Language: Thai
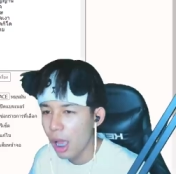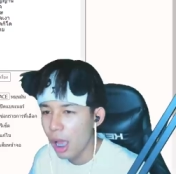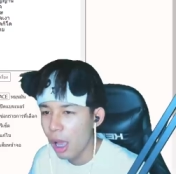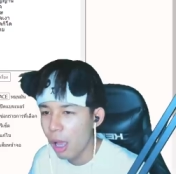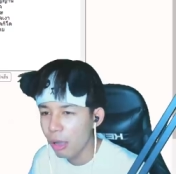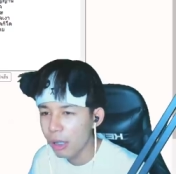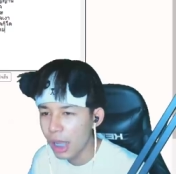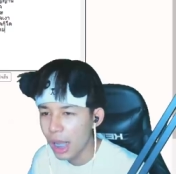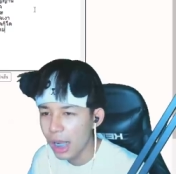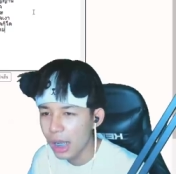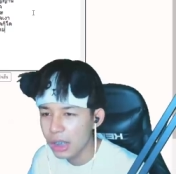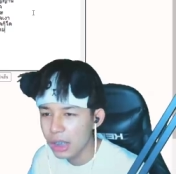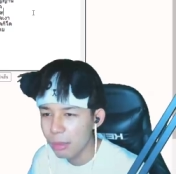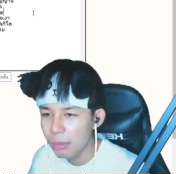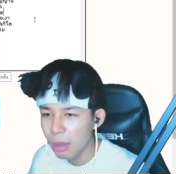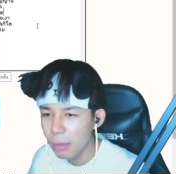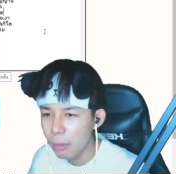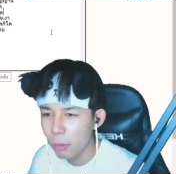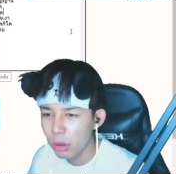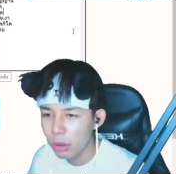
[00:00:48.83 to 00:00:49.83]
เอาง่ายก็จะ
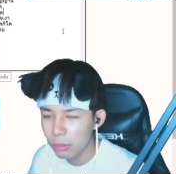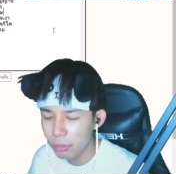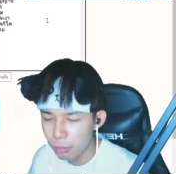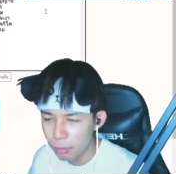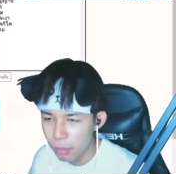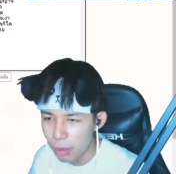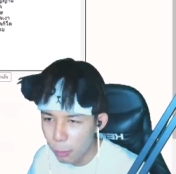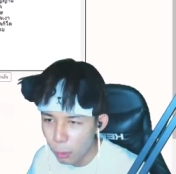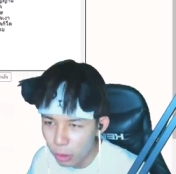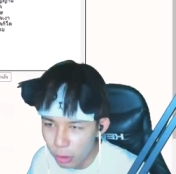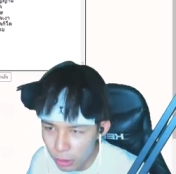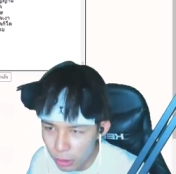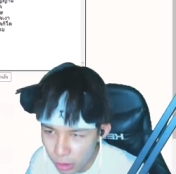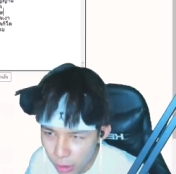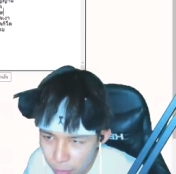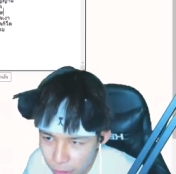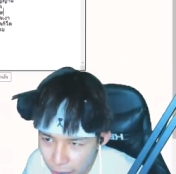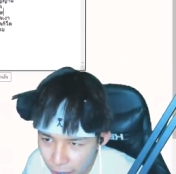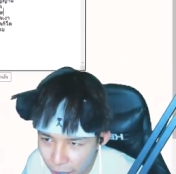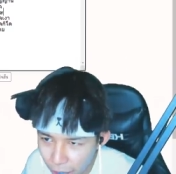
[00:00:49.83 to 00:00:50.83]
มีผลมีผล
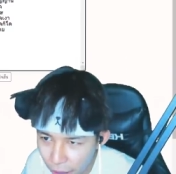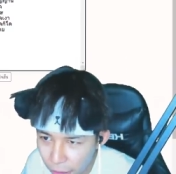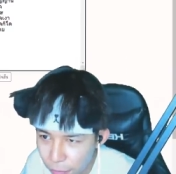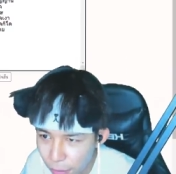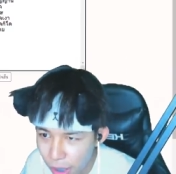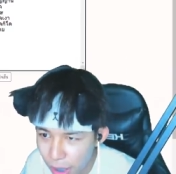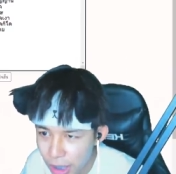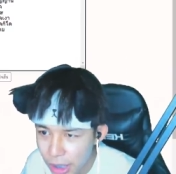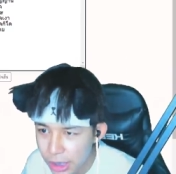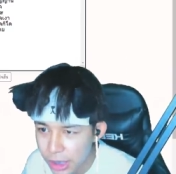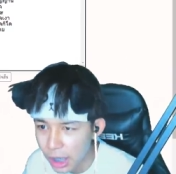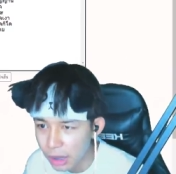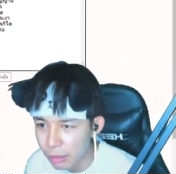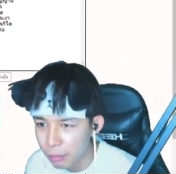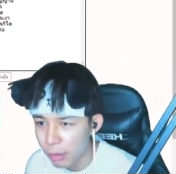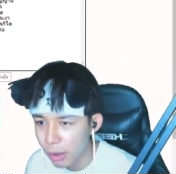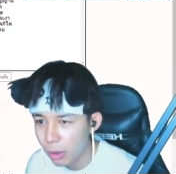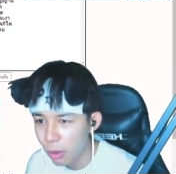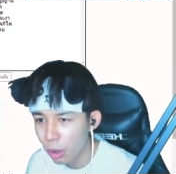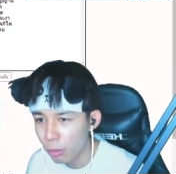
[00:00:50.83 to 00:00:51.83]
น้ำแข็งไฟสั่น
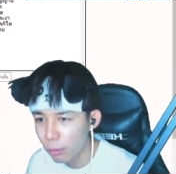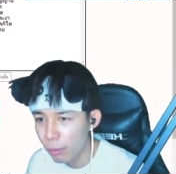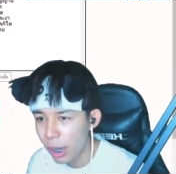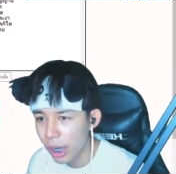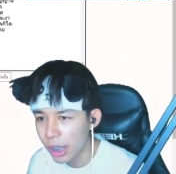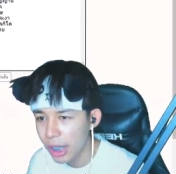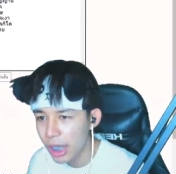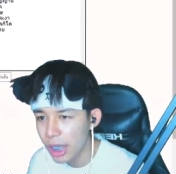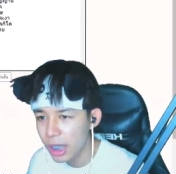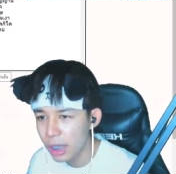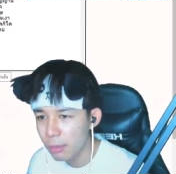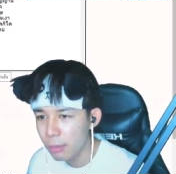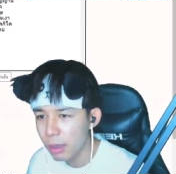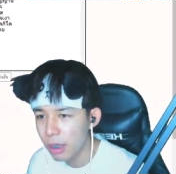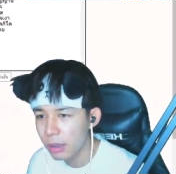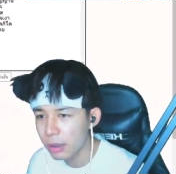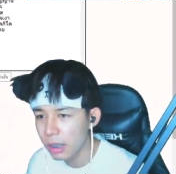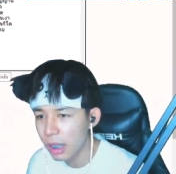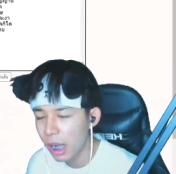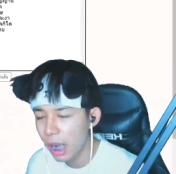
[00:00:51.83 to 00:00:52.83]
มังกรบาร์กี้ระเบิ
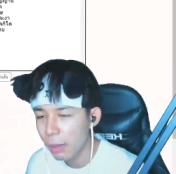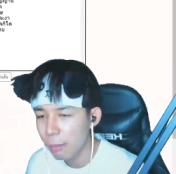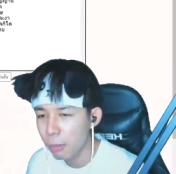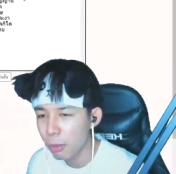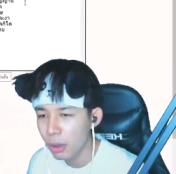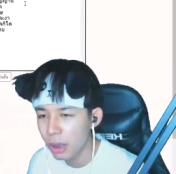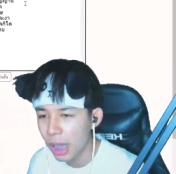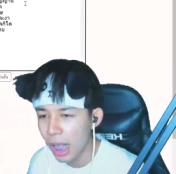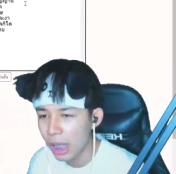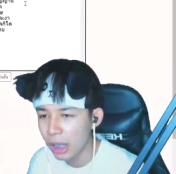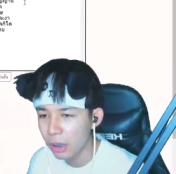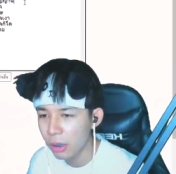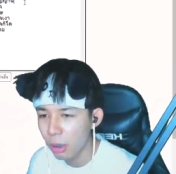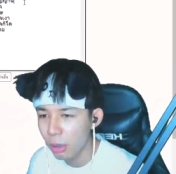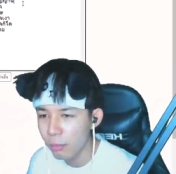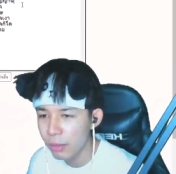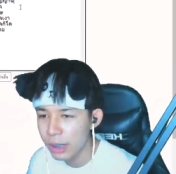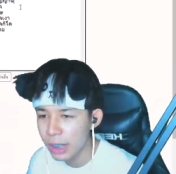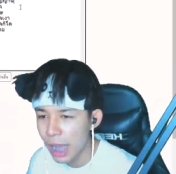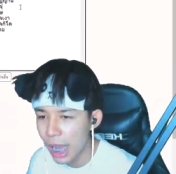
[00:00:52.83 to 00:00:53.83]
ดแล้วครับผลลักแล้วก็
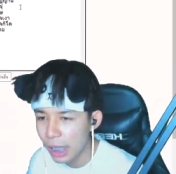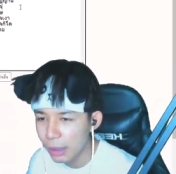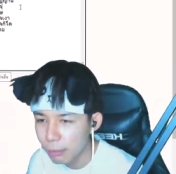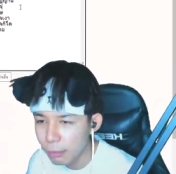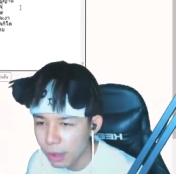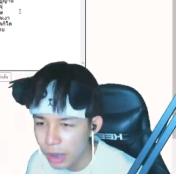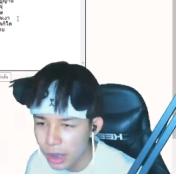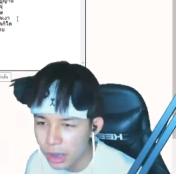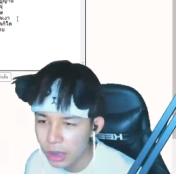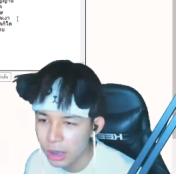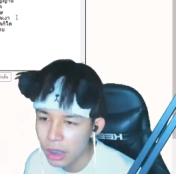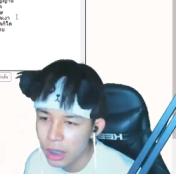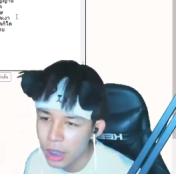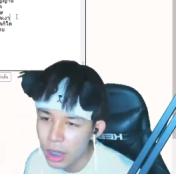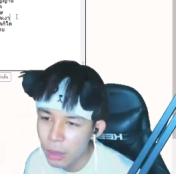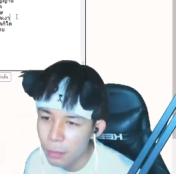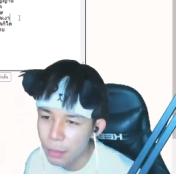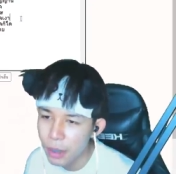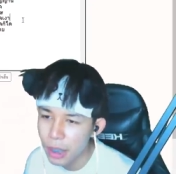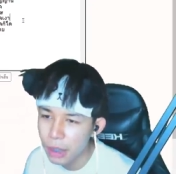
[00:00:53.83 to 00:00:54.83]
วิญญาณมืด
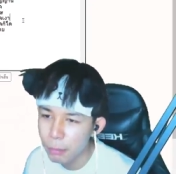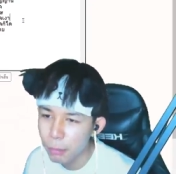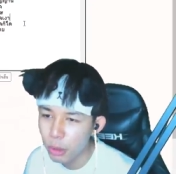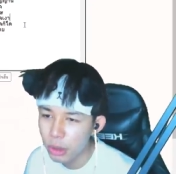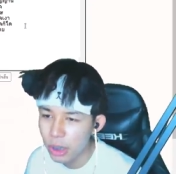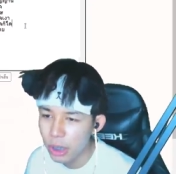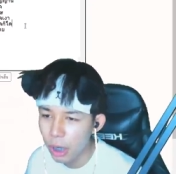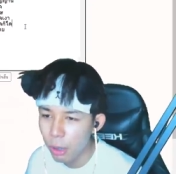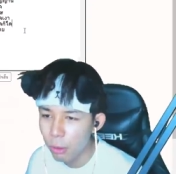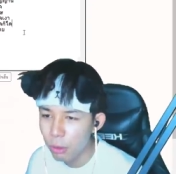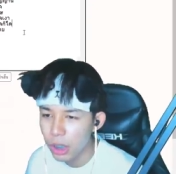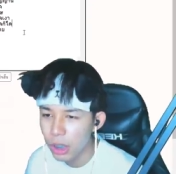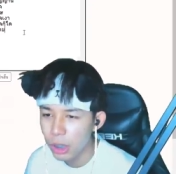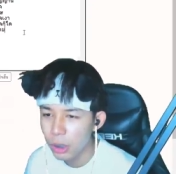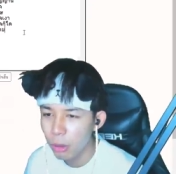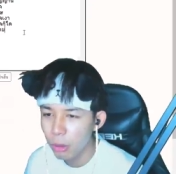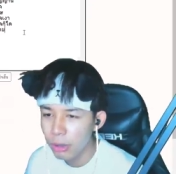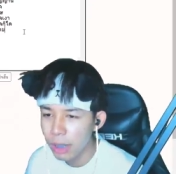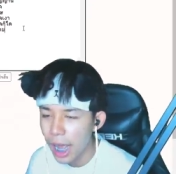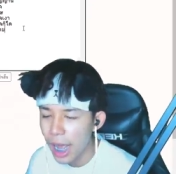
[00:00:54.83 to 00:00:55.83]
พิษผลเงากิ
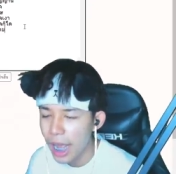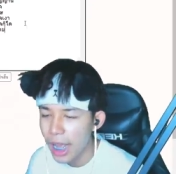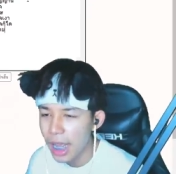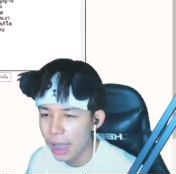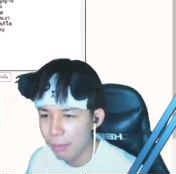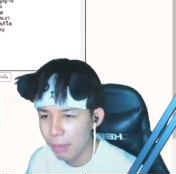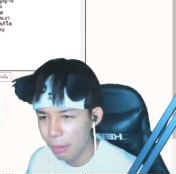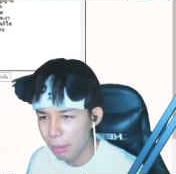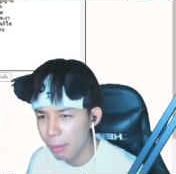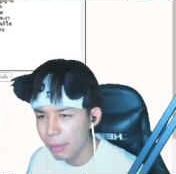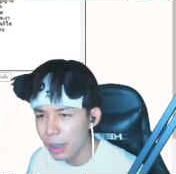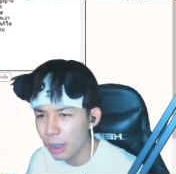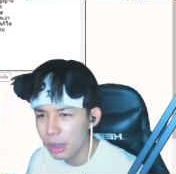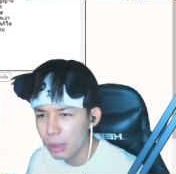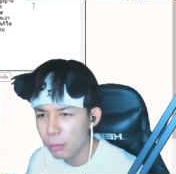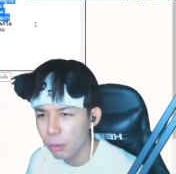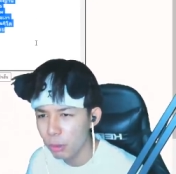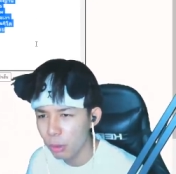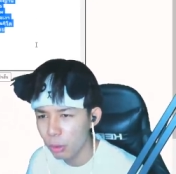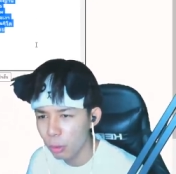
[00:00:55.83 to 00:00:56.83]
โลได้เห็นไหมพี่ไม่ได้
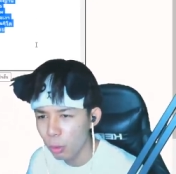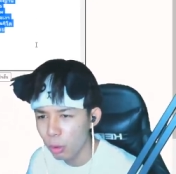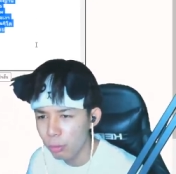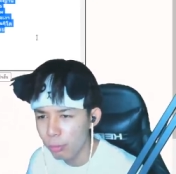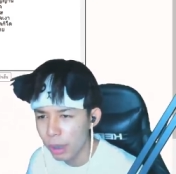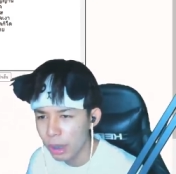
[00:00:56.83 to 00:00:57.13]
แต่ผลโหดมา